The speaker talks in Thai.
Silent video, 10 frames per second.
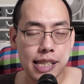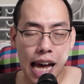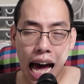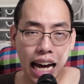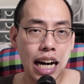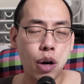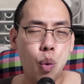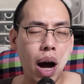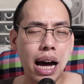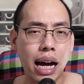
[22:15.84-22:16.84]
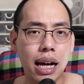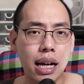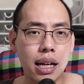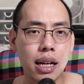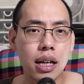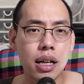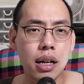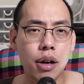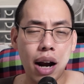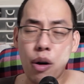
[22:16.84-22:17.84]
ถ้าเกิดว่า
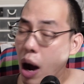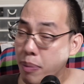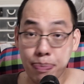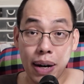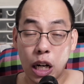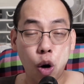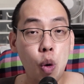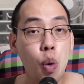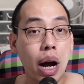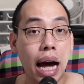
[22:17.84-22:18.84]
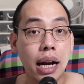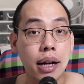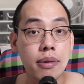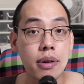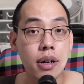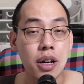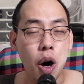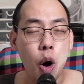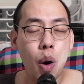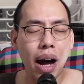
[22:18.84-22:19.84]
เราเอามาเปิดคู่กัน
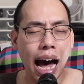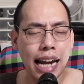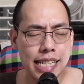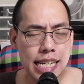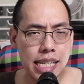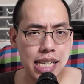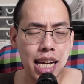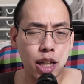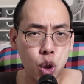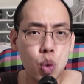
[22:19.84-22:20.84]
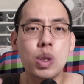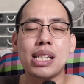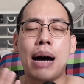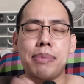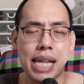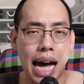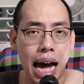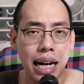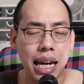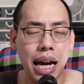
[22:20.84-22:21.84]
โอกาสที่เสียงตู้สามทา
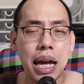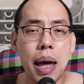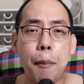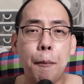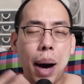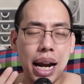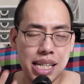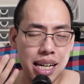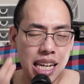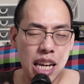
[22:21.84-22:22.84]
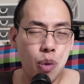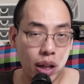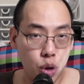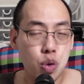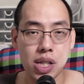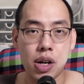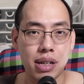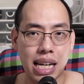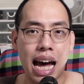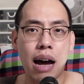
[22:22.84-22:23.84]
งเนี่ยมันจะดีกว่าตู้สอง
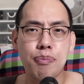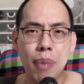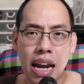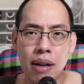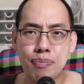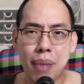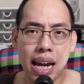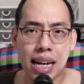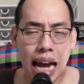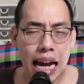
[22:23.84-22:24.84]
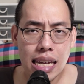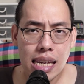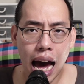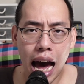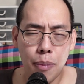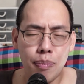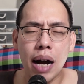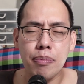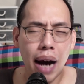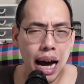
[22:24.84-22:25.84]
ทางเป็นไปได้ยาก
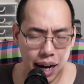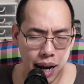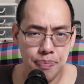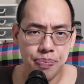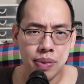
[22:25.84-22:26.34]
มากๆครับ